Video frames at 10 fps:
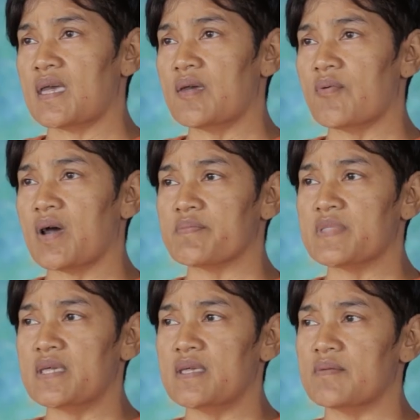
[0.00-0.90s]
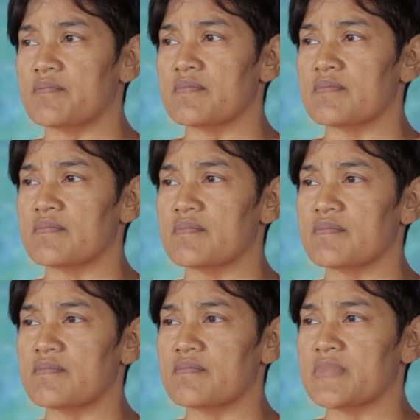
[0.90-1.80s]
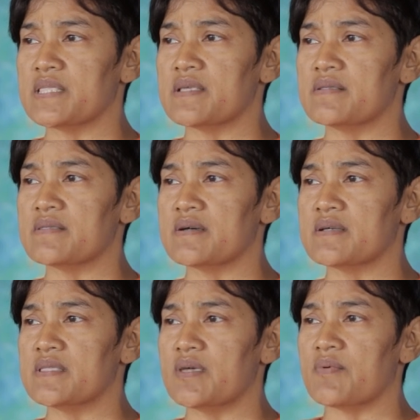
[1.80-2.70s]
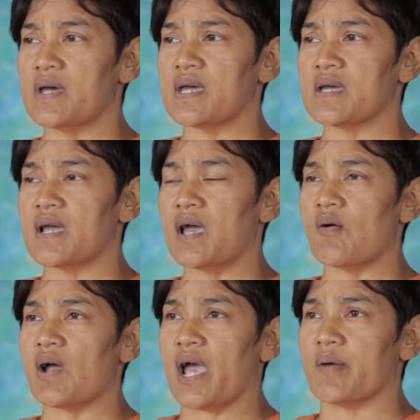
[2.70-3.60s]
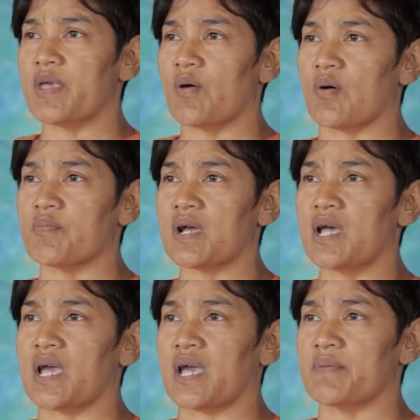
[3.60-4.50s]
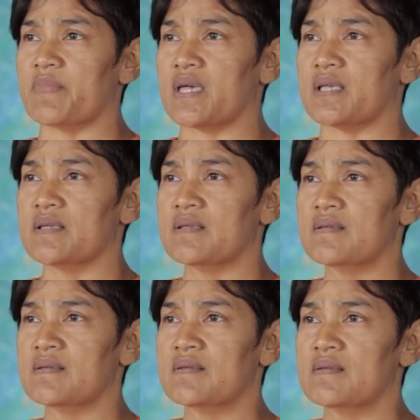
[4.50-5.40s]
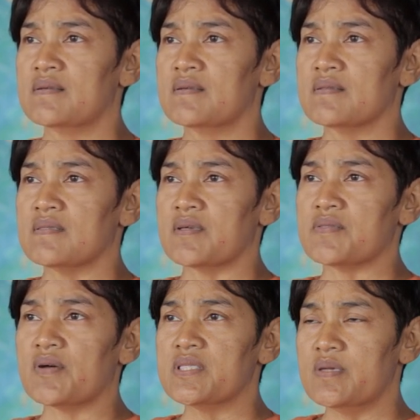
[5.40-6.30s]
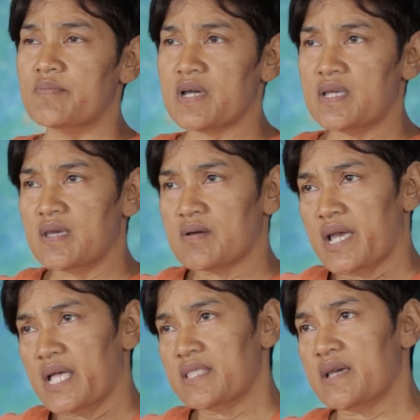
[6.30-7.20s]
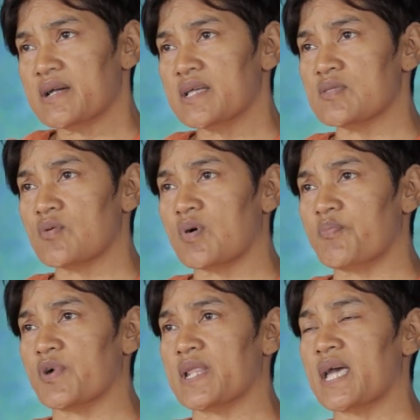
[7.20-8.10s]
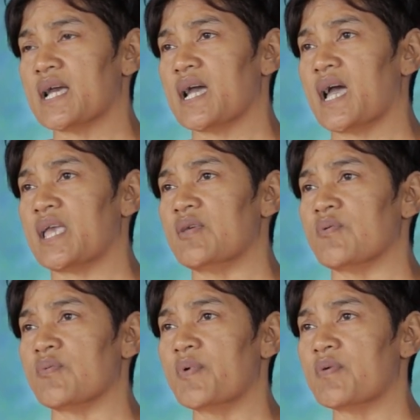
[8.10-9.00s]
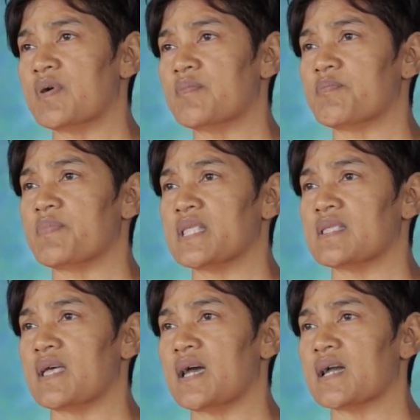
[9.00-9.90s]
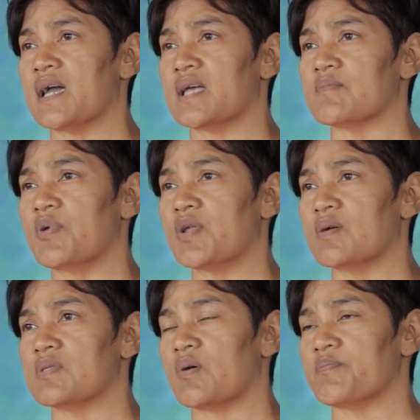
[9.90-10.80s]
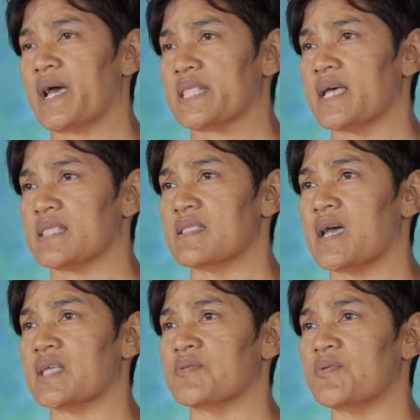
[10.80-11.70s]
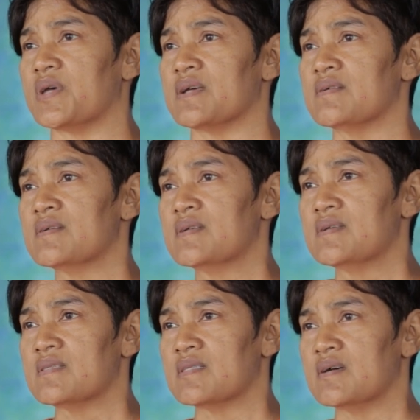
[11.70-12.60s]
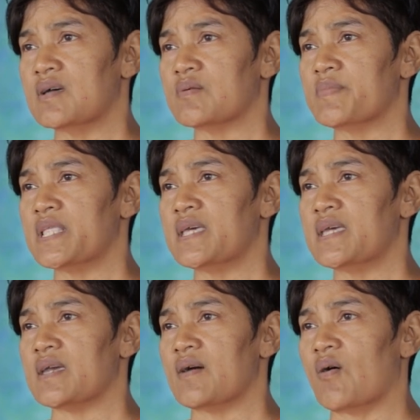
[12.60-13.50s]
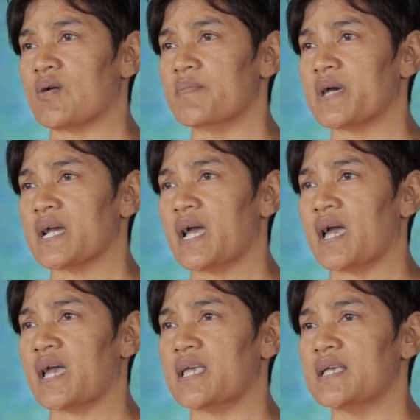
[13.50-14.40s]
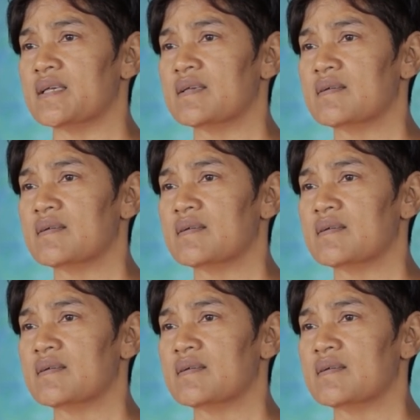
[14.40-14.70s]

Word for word: แต่ไอ้ความที่มันตึงๆที่ว่าก้าวขาไม่ออกมันก็หายไป แต่ตอนนี้มันก็ยังขั้นเนื้อขั้นตัวปวดร่างกายอยู่ เพราะว่ามันเป็นอาการเพราะเรานอนผ่าตัดนานด้วย แล้วเราไม่ได้ออกกำลังกาย